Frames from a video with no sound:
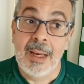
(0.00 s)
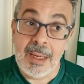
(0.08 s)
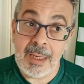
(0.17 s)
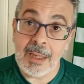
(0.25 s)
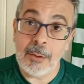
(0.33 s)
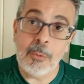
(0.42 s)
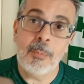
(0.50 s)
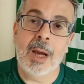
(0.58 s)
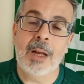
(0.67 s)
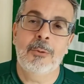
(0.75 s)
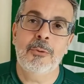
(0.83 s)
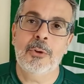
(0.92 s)
E o
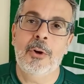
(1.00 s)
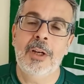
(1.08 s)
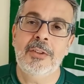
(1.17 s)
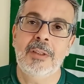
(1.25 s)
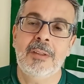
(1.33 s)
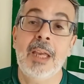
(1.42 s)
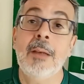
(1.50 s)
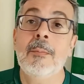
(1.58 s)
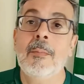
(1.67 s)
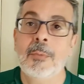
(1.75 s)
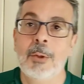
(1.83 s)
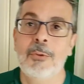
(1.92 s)
Marcos Rocha tem
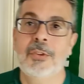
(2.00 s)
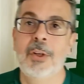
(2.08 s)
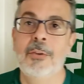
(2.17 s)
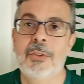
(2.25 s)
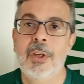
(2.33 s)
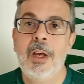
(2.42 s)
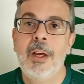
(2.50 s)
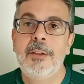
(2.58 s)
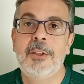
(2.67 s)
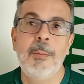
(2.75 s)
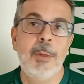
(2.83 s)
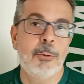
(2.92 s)
os seus
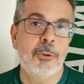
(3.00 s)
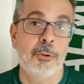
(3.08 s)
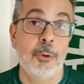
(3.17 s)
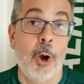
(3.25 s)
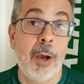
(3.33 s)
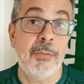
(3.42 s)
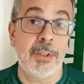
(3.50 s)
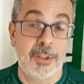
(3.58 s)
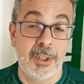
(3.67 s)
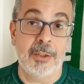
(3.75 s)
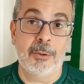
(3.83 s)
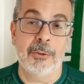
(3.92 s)
time dos nove
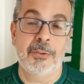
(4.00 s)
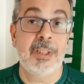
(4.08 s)
títulos,